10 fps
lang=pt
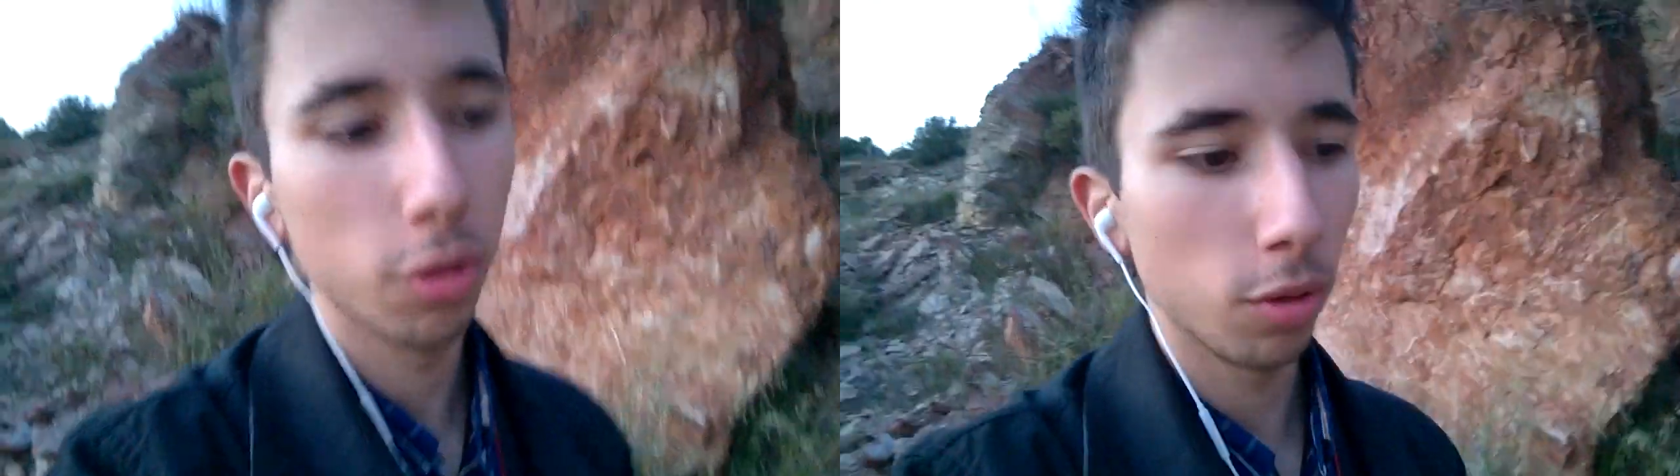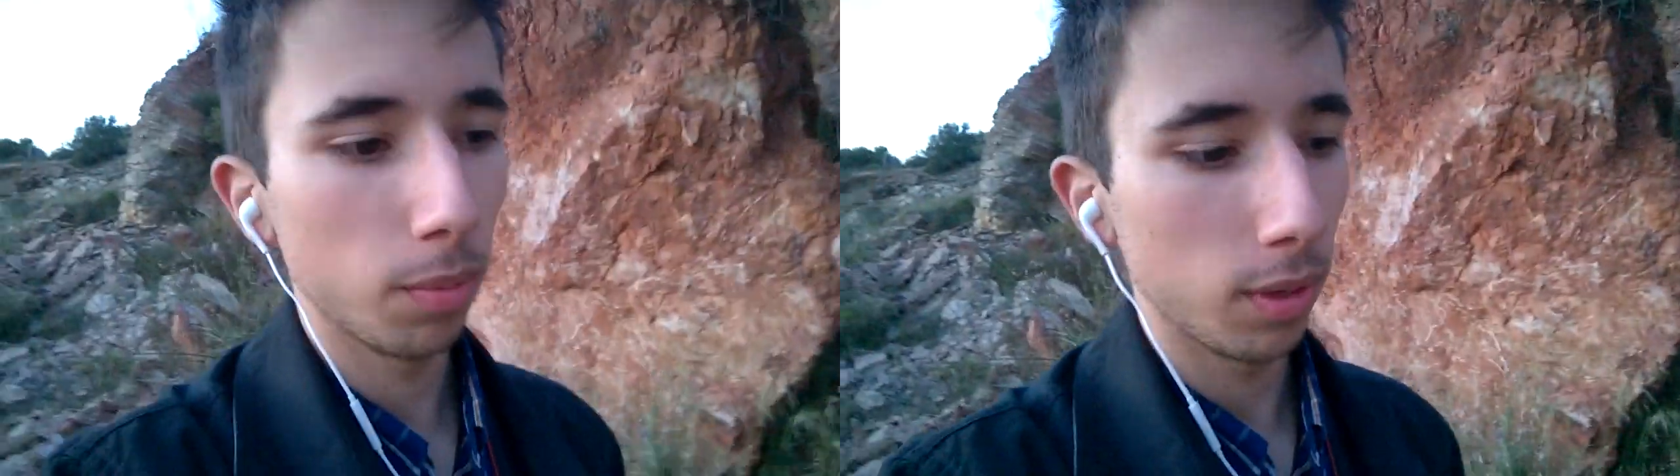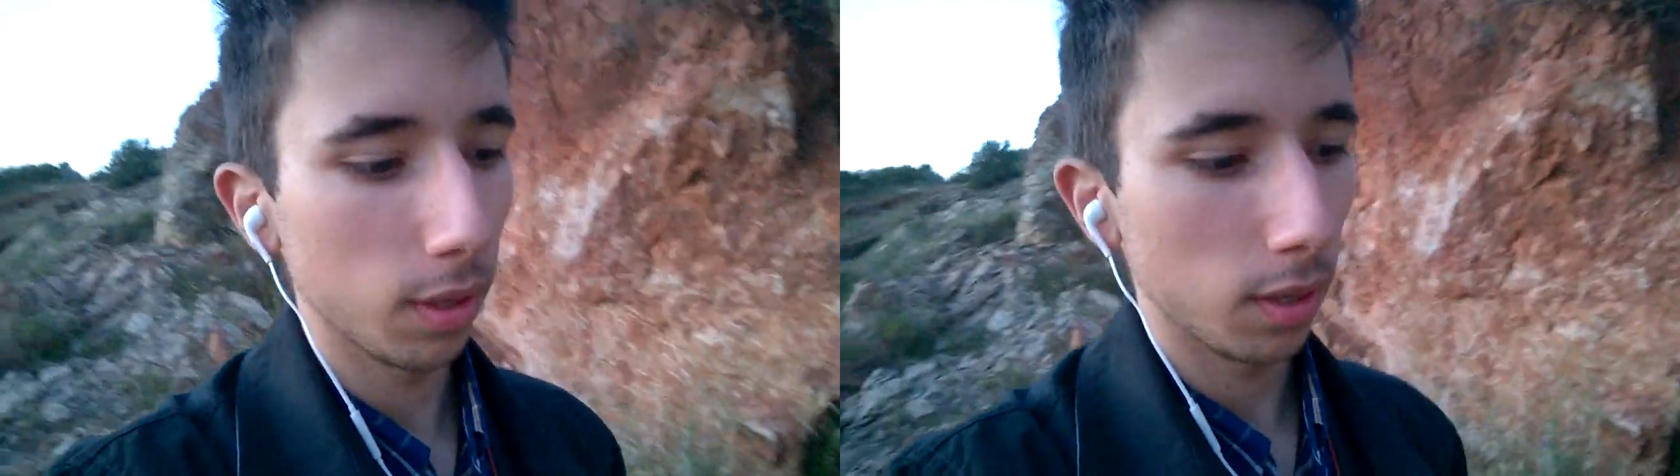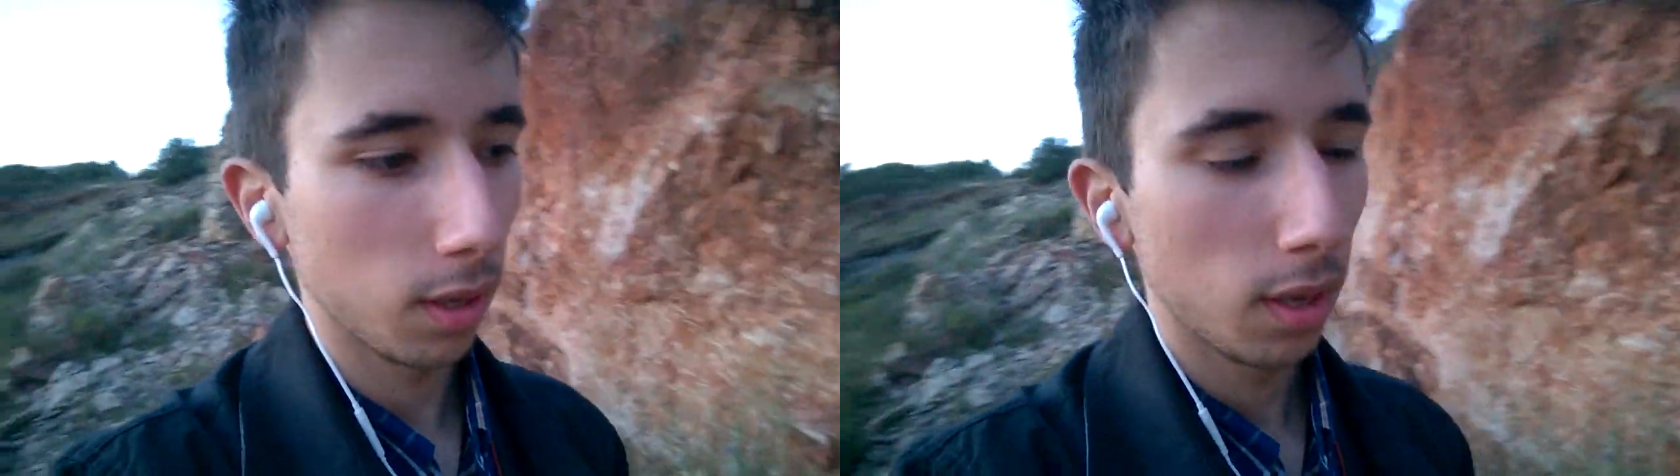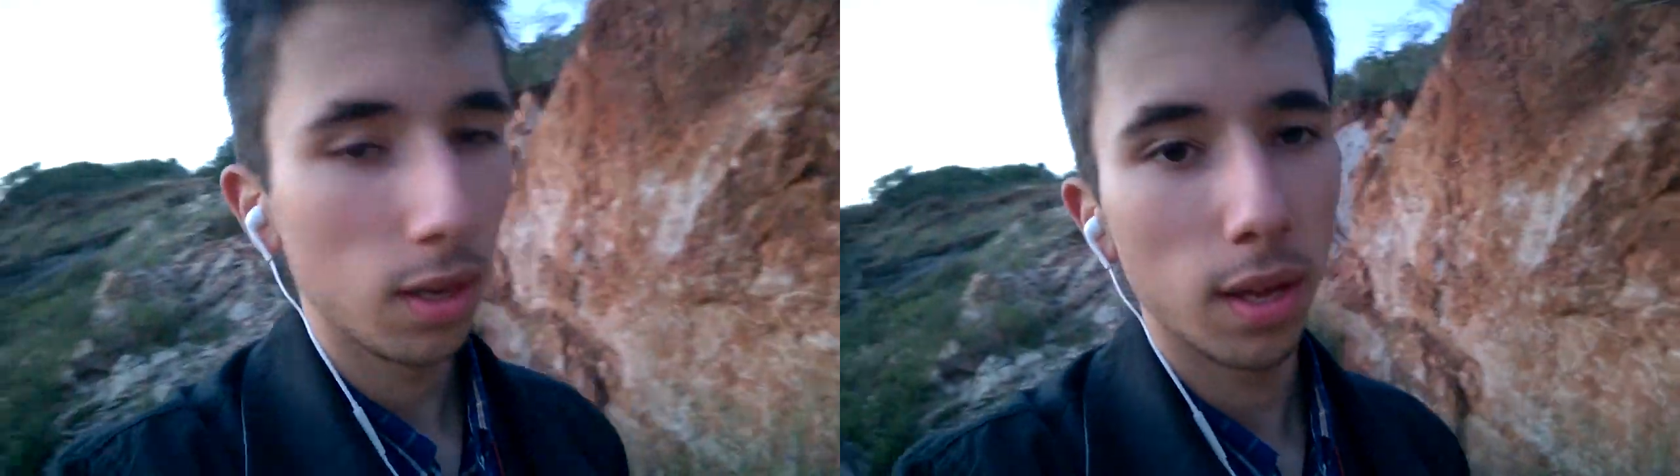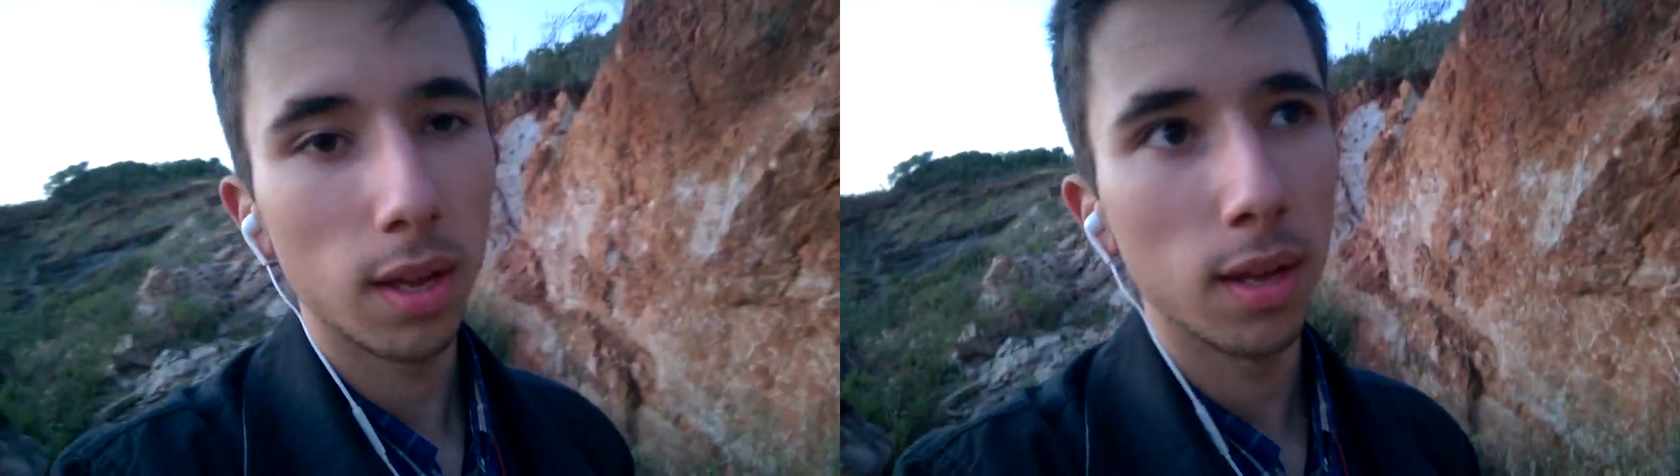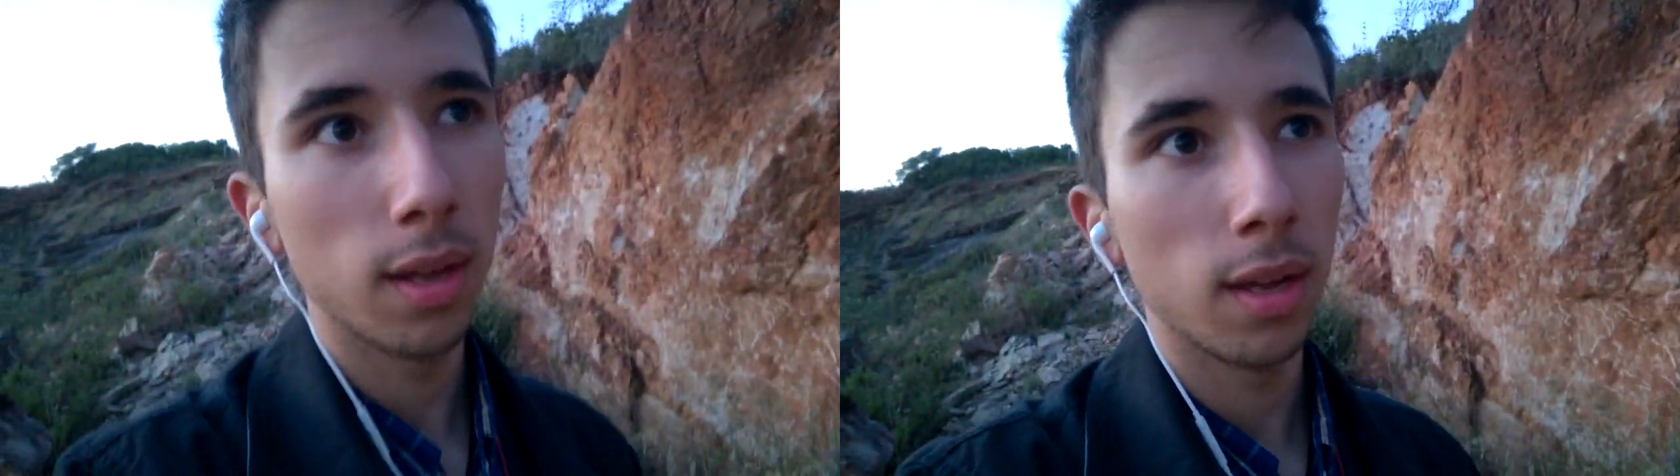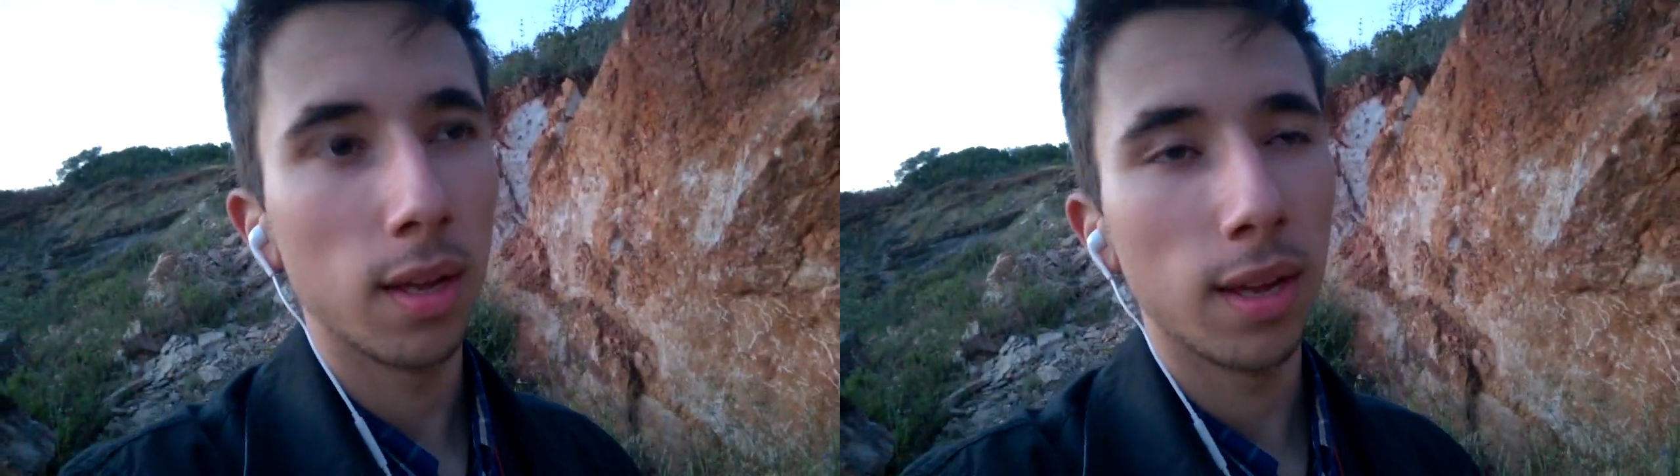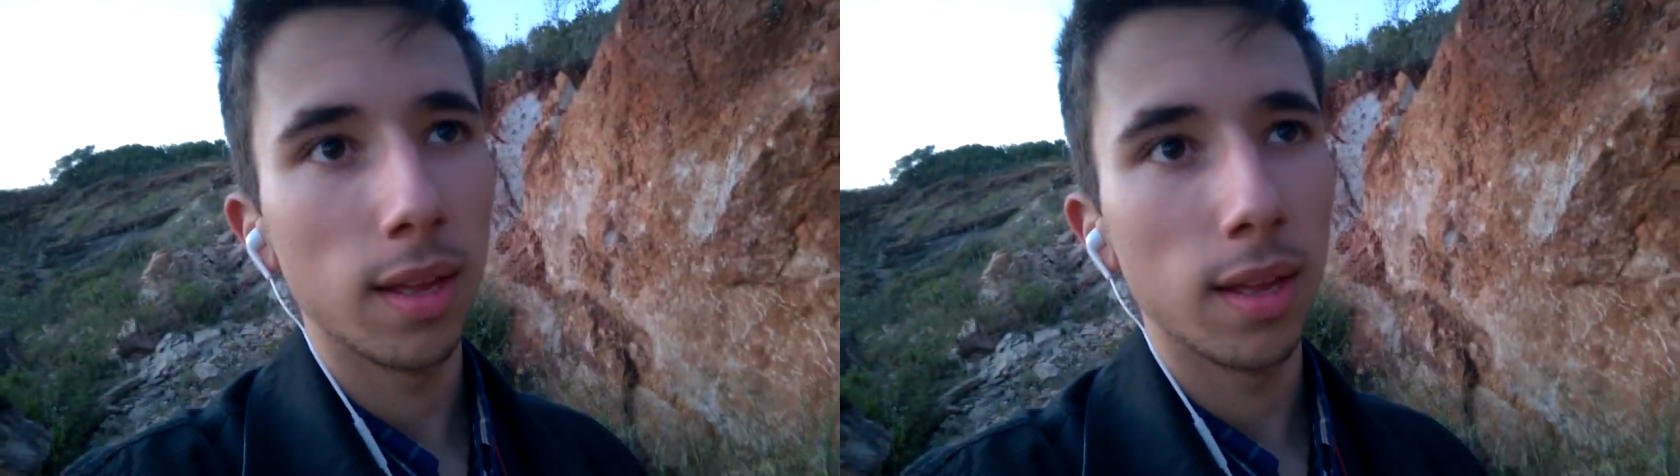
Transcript: sobre eh,